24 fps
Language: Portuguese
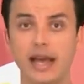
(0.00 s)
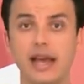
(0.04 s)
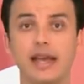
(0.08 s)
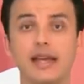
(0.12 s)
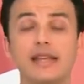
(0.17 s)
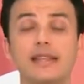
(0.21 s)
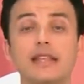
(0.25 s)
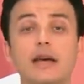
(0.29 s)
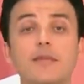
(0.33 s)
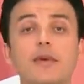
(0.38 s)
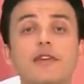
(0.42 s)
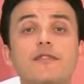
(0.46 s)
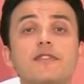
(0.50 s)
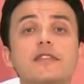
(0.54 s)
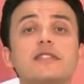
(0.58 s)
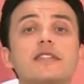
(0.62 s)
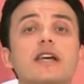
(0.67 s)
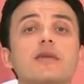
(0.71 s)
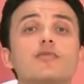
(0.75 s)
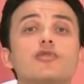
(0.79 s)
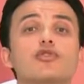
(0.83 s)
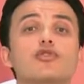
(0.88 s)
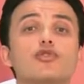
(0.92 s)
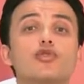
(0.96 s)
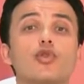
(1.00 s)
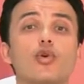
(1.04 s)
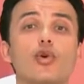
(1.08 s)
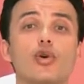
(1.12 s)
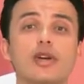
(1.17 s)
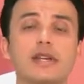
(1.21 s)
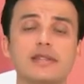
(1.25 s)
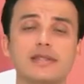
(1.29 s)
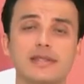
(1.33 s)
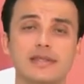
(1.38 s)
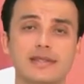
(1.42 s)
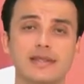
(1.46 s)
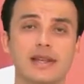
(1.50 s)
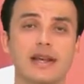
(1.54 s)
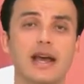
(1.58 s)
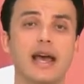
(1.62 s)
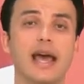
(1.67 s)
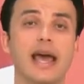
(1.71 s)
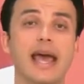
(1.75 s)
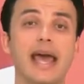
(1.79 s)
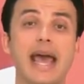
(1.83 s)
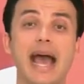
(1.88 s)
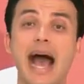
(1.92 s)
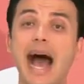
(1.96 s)
e também fizemos dois
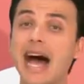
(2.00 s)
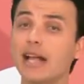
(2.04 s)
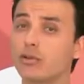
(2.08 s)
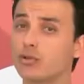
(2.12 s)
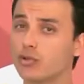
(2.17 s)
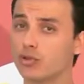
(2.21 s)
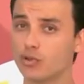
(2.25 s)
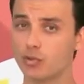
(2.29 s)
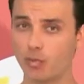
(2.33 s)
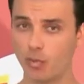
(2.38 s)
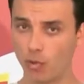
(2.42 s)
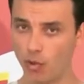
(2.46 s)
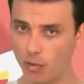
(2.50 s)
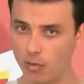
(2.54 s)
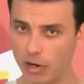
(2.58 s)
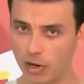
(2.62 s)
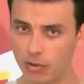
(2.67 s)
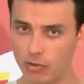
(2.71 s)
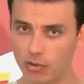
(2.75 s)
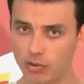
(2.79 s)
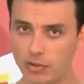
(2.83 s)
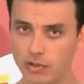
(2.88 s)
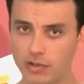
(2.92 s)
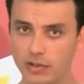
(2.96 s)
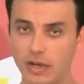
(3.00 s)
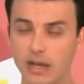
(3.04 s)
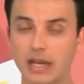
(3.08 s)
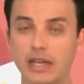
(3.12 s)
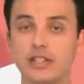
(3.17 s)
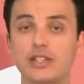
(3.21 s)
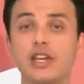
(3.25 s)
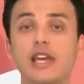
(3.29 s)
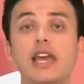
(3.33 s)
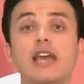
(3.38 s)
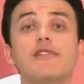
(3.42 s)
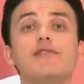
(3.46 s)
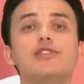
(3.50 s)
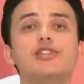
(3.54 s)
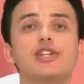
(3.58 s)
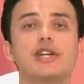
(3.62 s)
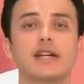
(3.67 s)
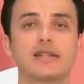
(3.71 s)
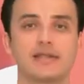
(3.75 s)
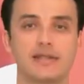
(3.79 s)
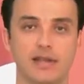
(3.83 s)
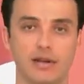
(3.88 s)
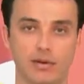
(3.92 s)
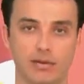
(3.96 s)
é, atos públicos de
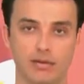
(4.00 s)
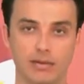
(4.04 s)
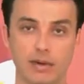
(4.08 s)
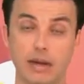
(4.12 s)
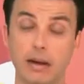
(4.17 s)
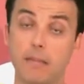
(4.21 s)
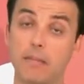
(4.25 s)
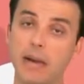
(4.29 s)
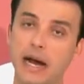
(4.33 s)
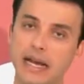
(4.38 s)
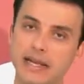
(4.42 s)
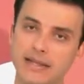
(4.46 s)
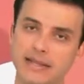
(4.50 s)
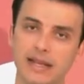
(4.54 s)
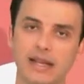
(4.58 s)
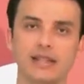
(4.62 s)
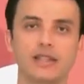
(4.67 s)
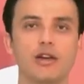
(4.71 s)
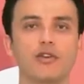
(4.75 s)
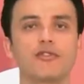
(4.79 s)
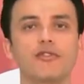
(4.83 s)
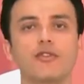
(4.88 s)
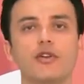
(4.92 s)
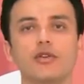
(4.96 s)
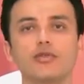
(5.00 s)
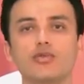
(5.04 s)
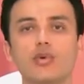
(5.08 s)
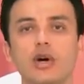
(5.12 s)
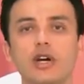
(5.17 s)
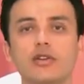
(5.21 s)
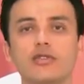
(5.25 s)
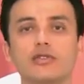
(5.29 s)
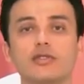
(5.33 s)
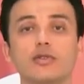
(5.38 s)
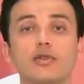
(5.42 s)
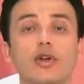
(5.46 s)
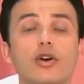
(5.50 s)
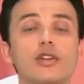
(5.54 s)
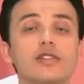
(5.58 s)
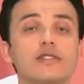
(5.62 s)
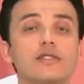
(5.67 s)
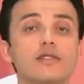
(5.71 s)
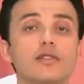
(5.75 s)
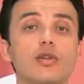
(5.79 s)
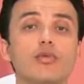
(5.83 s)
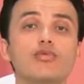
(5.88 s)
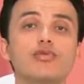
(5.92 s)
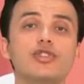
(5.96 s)
reivindicação. Mas até o final do ano
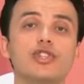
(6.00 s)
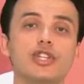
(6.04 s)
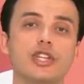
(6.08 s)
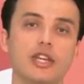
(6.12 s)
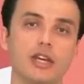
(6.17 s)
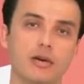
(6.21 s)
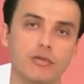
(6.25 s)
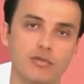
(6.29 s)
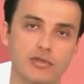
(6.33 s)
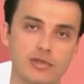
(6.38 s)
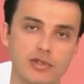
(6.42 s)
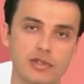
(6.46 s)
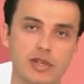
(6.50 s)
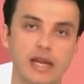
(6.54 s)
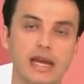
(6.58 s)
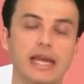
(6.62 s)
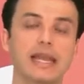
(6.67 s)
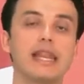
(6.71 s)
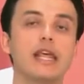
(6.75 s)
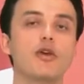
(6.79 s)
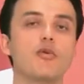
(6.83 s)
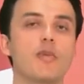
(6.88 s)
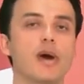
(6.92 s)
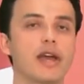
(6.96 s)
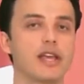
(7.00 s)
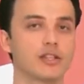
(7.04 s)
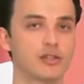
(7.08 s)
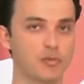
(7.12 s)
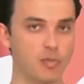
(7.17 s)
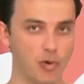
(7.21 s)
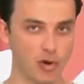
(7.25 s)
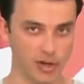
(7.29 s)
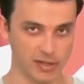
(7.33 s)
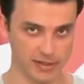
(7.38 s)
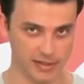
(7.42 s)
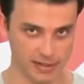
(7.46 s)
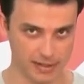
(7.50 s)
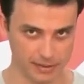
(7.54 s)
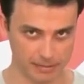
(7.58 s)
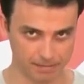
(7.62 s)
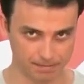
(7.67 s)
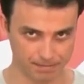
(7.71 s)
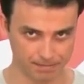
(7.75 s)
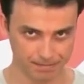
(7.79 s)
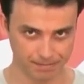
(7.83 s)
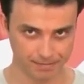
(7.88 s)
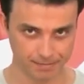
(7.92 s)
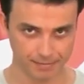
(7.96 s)
nós não tínhamos nenhuma resposta.
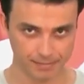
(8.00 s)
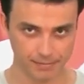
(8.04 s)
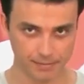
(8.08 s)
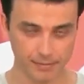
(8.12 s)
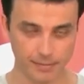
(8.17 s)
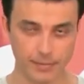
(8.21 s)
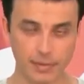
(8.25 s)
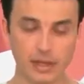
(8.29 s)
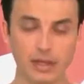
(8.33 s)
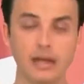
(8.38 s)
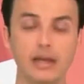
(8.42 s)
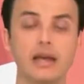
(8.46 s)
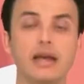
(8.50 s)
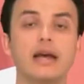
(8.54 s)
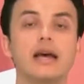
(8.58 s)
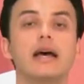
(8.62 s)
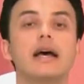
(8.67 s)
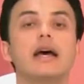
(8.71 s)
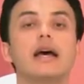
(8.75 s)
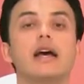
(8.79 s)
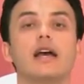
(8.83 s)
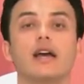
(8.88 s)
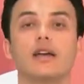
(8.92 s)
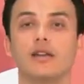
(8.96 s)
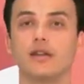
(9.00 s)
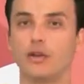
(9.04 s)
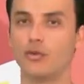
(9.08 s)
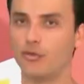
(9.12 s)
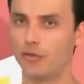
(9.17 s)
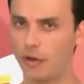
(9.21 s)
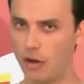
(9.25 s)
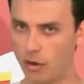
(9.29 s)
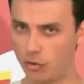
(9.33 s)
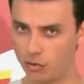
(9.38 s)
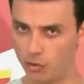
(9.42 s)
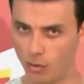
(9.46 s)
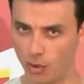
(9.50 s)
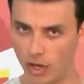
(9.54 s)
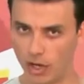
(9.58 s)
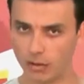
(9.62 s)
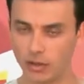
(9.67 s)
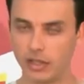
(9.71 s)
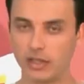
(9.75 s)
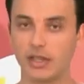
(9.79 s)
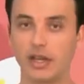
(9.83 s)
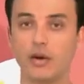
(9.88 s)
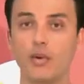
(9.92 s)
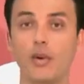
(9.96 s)
No final do ano,
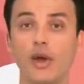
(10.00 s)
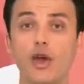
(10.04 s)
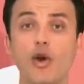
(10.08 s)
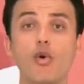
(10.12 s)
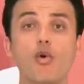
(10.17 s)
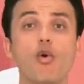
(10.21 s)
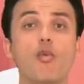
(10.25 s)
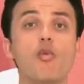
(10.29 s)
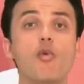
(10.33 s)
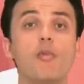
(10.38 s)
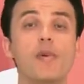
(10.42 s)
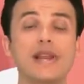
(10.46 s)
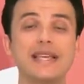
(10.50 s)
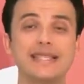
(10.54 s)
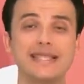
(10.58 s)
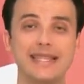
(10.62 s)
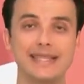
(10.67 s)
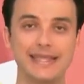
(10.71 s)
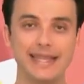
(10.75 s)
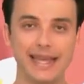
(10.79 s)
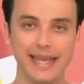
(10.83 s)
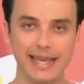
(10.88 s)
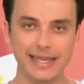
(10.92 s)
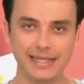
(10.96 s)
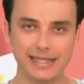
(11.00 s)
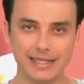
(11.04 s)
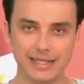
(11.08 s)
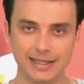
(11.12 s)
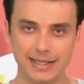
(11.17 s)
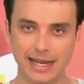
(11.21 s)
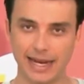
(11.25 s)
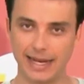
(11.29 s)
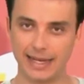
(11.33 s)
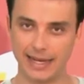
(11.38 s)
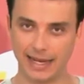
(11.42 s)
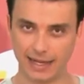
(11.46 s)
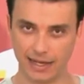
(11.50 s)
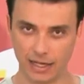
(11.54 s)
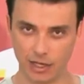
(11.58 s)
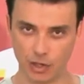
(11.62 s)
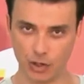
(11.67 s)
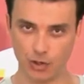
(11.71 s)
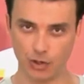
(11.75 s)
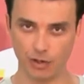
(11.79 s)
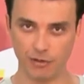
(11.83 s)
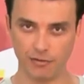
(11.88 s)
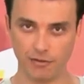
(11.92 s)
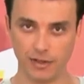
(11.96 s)
então, eu como presidente da Anacan
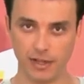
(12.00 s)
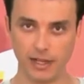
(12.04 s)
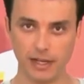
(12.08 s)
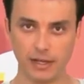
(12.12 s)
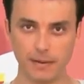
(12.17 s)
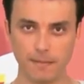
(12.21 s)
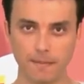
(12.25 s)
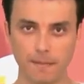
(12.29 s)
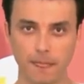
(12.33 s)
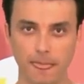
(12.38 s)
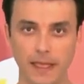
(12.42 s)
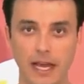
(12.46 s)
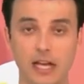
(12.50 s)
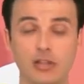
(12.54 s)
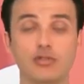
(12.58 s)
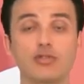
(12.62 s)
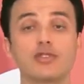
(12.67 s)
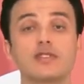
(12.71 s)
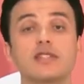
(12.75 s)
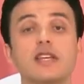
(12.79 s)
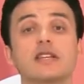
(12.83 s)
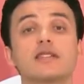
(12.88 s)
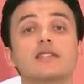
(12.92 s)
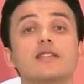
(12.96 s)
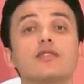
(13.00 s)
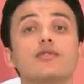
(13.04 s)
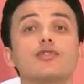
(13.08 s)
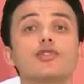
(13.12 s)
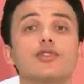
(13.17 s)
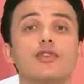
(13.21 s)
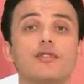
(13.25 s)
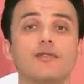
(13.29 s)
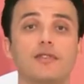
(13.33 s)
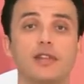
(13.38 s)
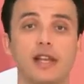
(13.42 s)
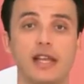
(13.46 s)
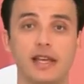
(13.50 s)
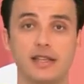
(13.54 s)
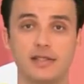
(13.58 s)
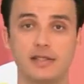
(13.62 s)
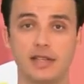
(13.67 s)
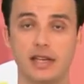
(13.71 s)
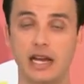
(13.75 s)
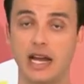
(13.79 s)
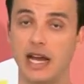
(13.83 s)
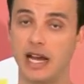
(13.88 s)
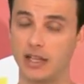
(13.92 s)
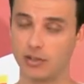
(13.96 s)
Joinville, a Associação, Joinville,
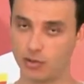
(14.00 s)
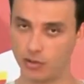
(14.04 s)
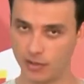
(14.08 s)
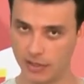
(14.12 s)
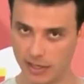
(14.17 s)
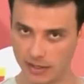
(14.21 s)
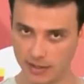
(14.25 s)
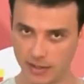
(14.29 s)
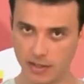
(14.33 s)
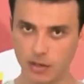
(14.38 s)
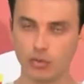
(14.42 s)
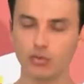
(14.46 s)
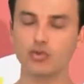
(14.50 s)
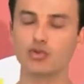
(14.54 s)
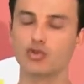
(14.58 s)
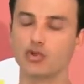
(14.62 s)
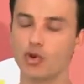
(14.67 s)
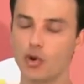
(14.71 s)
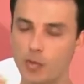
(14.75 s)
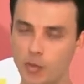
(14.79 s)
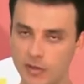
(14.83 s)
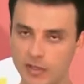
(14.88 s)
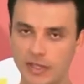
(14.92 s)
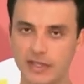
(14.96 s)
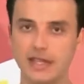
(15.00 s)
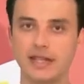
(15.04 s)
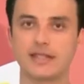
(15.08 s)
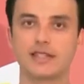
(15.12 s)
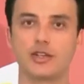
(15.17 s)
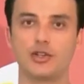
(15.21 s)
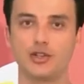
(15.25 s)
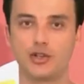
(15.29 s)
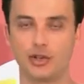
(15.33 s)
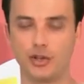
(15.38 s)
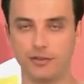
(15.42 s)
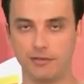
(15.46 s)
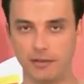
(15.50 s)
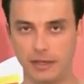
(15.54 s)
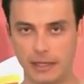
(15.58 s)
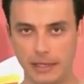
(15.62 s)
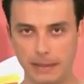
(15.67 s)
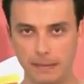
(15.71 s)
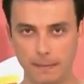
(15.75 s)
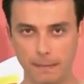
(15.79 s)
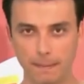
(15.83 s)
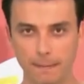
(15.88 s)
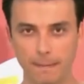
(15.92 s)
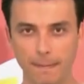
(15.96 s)
a Associação dos Grupos de Dança de
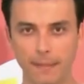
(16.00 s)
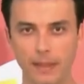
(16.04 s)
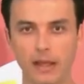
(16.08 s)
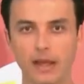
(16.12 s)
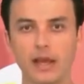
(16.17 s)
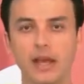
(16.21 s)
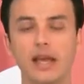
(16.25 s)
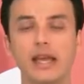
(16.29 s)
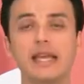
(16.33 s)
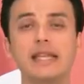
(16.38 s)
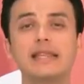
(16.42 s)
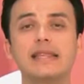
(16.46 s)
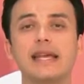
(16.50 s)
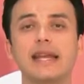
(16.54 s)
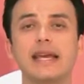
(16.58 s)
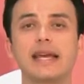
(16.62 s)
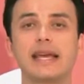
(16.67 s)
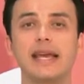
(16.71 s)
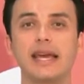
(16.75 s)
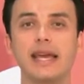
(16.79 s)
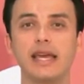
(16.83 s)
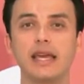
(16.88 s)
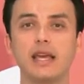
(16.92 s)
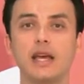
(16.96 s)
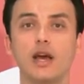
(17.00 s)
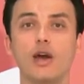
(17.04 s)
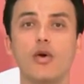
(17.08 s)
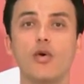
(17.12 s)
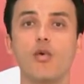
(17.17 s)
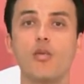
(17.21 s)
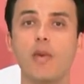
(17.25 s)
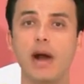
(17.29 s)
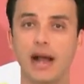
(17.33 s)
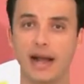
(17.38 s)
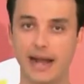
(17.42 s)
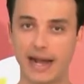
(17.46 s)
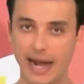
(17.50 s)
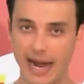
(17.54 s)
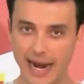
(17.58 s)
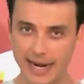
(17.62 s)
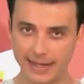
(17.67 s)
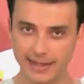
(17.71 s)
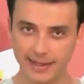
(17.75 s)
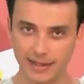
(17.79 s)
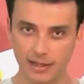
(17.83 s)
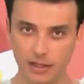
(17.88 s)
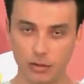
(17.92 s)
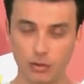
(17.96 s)
Joinville, entreguei uma
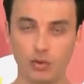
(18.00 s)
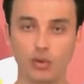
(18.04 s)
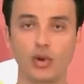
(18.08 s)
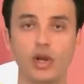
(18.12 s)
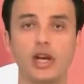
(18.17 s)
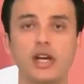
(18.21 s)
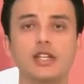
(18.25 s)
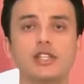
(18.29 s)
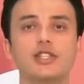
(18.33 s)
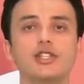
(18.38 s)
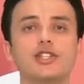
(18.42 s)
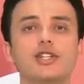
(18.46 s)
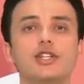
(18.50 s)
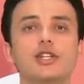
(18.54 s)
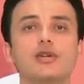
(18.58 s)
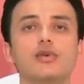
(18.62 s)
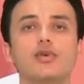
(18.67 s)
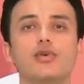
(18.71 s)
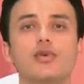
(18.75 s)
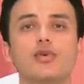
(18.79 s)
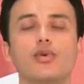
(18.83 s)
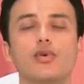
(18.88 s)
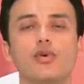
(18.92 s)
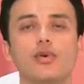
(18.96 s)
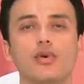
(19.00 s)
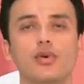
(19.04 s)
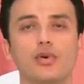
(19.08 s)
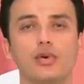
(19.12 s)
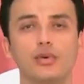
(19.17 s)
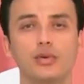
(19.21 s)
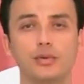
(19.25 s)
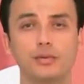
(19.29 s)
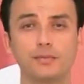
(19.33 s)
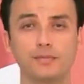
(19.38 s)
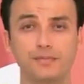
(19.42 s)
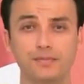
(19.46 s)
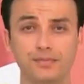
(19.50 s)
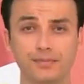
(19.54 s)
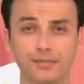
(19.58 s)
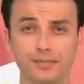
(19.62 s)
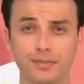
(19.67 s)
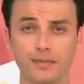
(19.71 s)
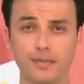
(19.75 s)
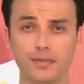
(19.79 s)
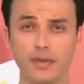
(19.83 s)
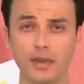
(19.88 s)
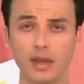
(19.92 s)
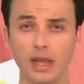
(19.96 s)
carta durante o,
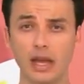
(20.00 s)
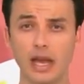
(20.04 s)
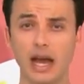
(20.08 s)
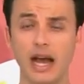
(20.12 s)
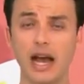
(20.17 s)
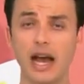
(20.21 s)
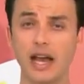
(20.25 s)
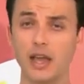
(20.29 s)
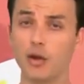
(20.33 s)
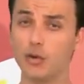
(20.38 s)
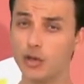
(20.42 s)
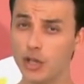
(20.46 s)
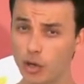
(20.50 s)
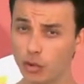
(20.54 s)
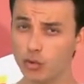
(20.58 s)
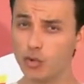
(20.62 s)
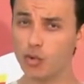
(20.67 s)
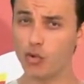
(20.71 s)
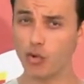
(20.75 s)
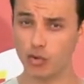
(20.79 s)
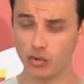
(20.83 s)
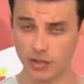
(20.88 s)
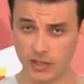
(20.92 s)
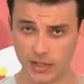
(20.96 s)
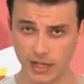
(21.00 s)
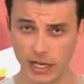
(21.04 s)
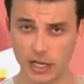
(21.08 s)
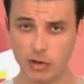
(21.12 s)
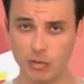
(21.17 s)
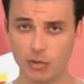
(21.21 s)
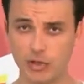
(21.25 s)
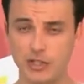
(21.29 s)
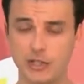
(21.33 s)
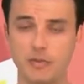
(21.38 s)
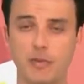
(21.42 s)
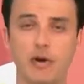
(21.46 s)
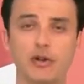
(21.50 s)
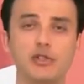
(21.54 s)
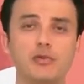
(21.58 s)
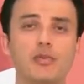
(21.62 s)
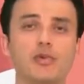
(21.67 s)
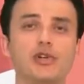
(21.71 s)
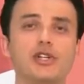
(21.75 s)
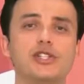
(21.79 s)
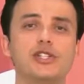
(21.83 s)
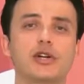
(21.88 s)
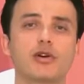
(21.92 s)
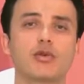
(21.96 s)
a reunião do Conselho Municipal de
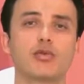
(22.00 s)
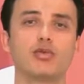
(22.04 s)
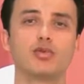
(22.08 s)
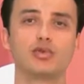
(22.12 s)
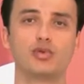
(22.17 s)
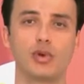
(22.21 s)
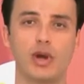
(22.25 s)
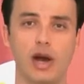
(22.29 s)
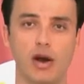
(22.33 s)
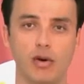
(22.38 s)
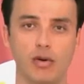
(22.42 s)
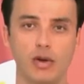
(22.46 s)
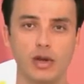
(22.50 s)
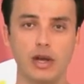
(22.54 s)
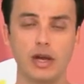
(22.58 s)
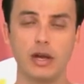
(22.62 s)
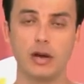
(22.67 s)
Política Cultural,